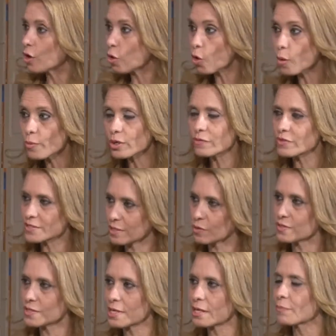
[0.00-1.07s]
Como que você
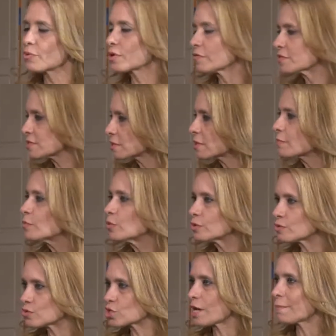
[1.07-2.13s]
consegue? Porque você tem
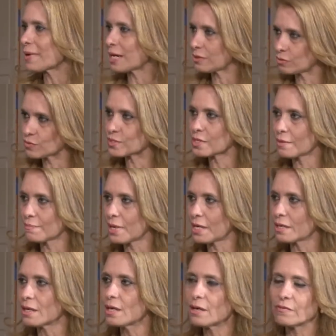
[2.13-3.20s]
muitos chamados
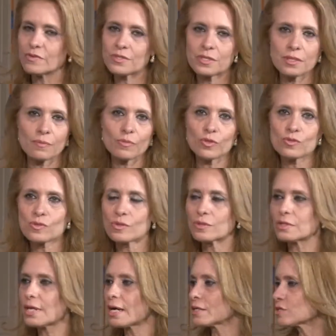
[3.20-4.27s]
também. Uhum. Você tem muitos
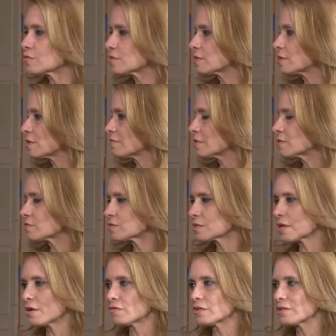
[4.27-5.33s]
contatos, você tem vida
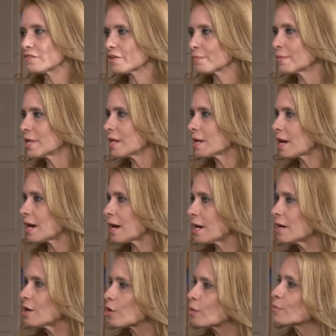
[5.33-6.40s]
social, vida
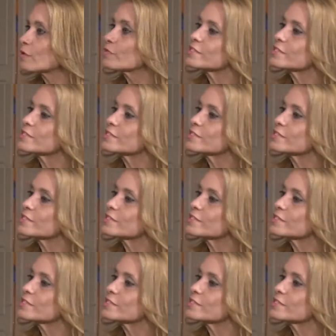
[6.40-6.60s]
familiar. Como que